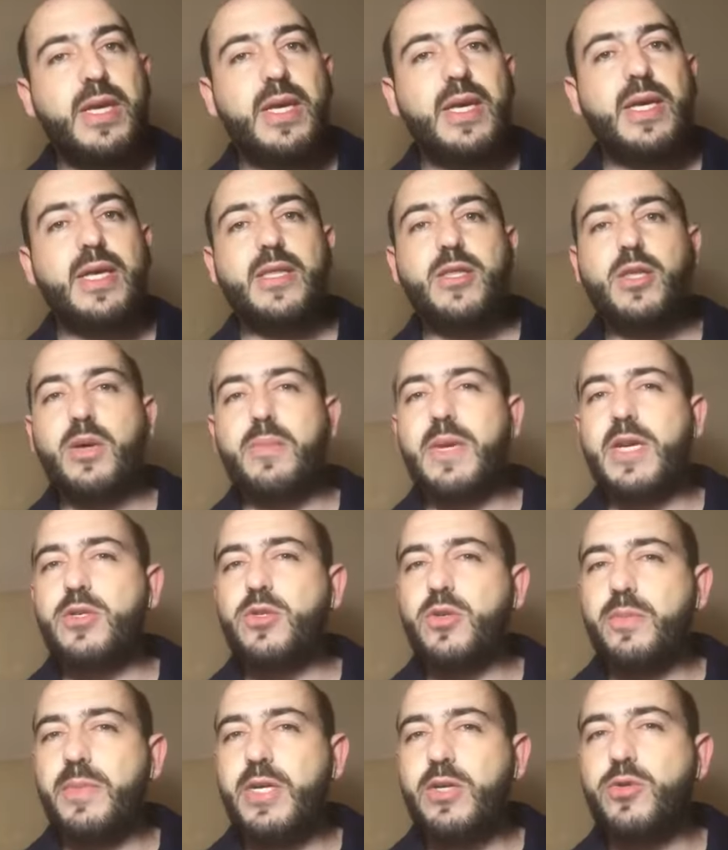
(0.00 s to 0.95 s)
Então é mais
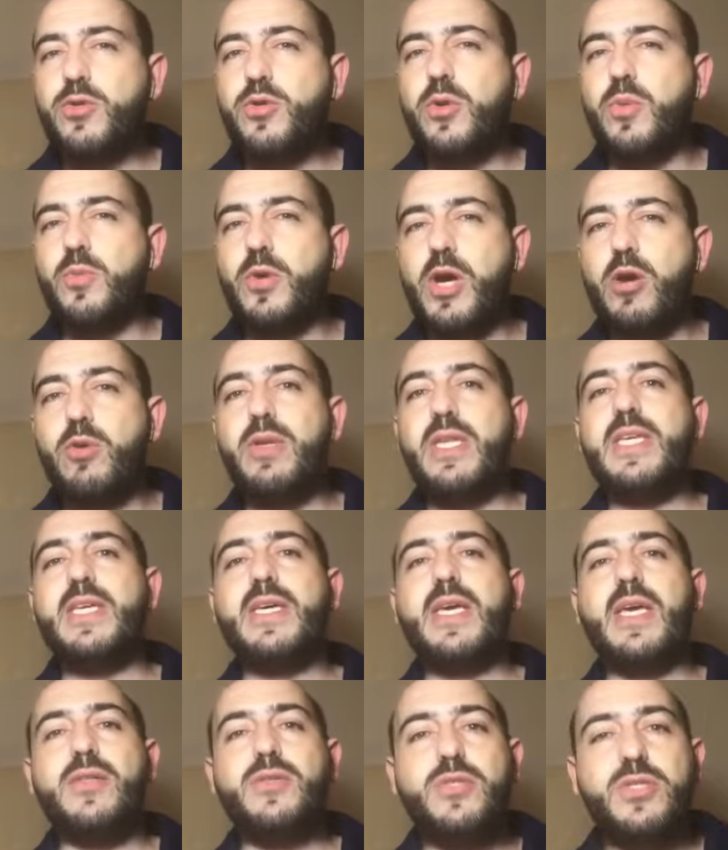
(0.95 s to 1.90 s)
ou menos como é o
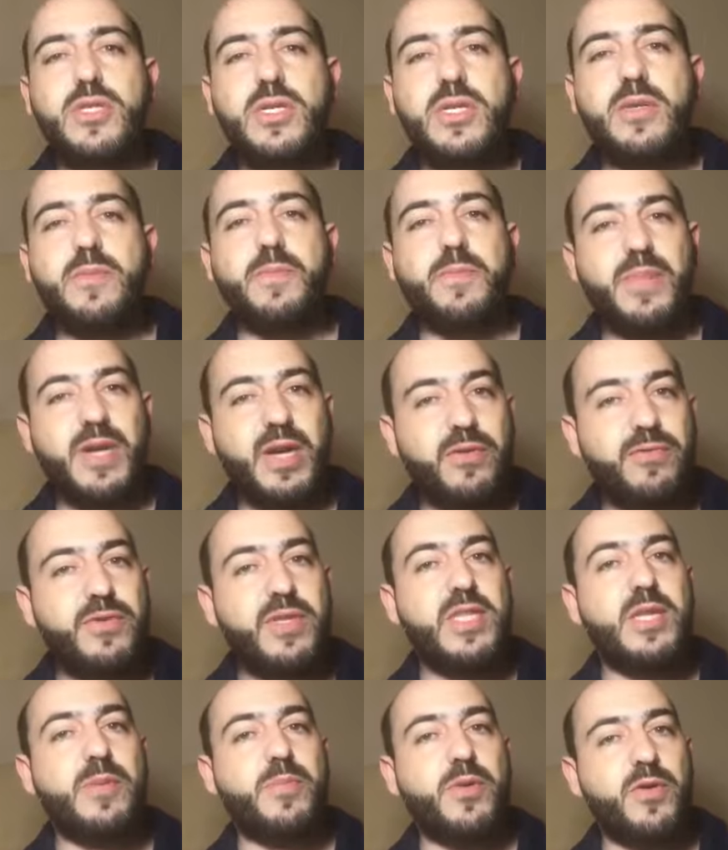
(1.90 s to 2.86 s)
LinkedIn para a
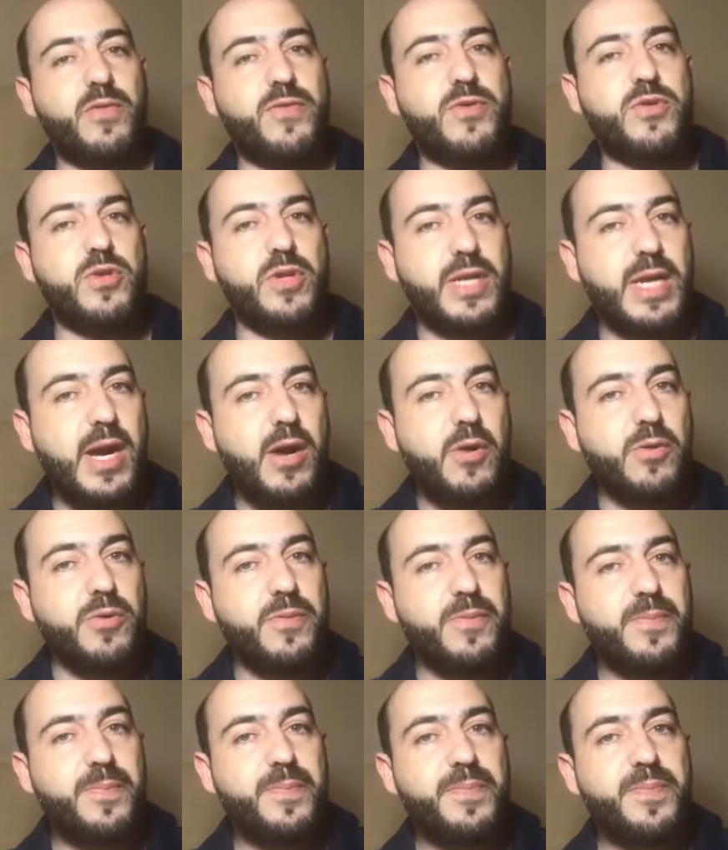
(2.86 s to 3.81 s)
vida
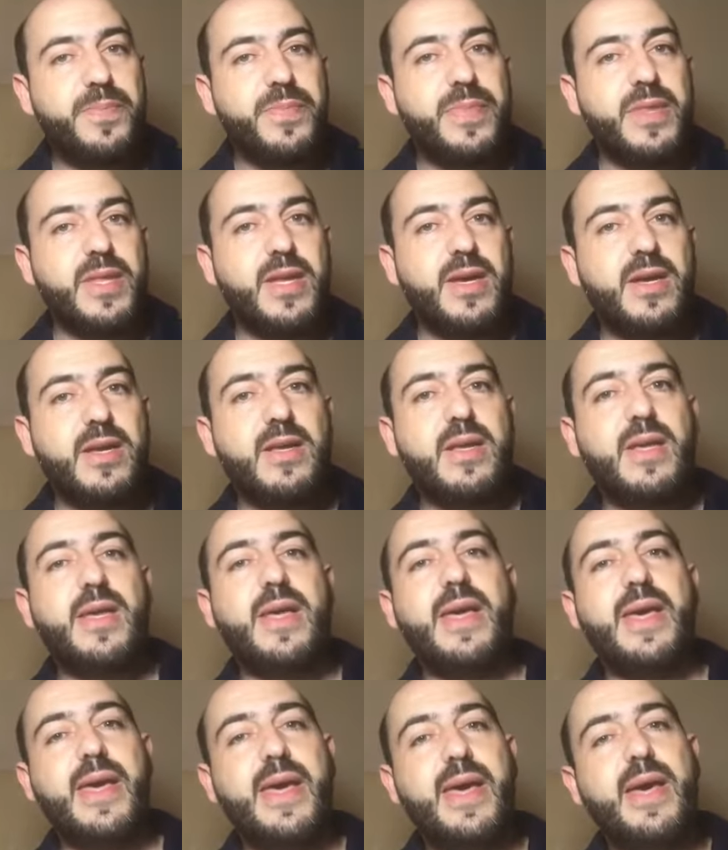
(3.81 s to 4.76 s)
profissional,
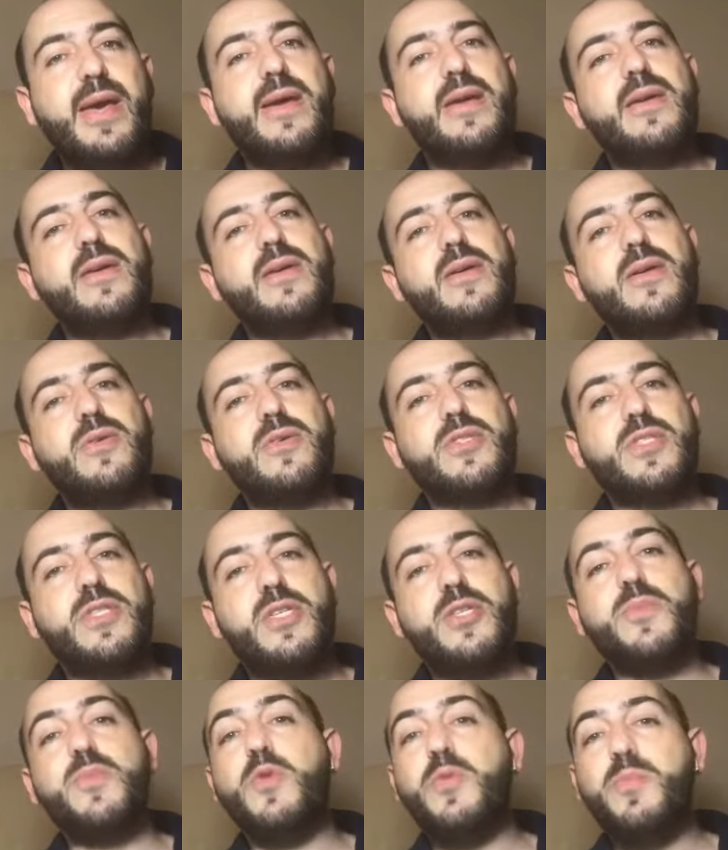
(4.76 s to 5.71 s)
é
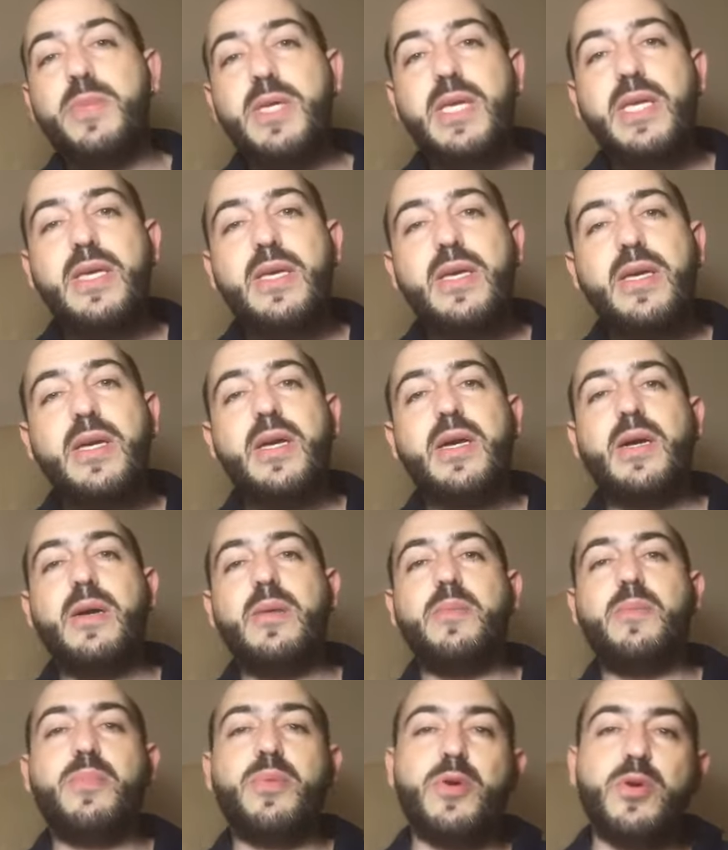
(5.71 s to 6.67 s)
Autismo Me
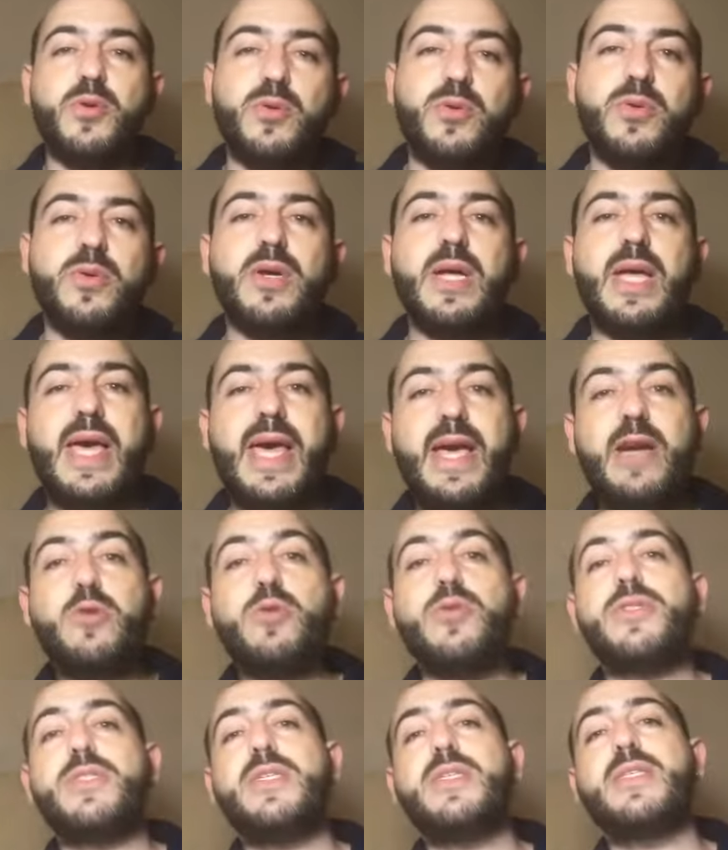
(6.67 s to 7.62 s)
para o
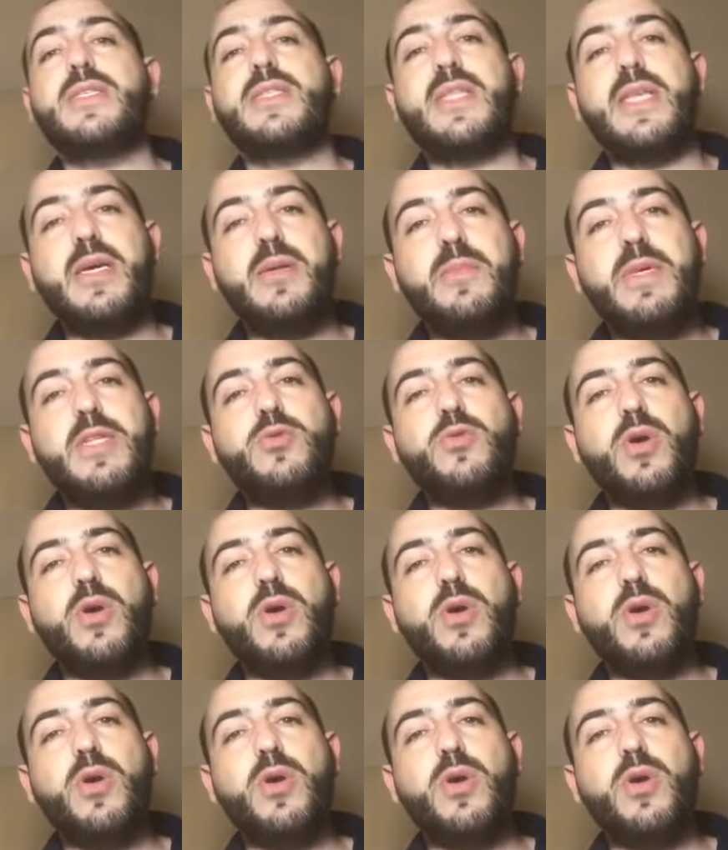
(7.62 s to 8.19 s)
ecossistema do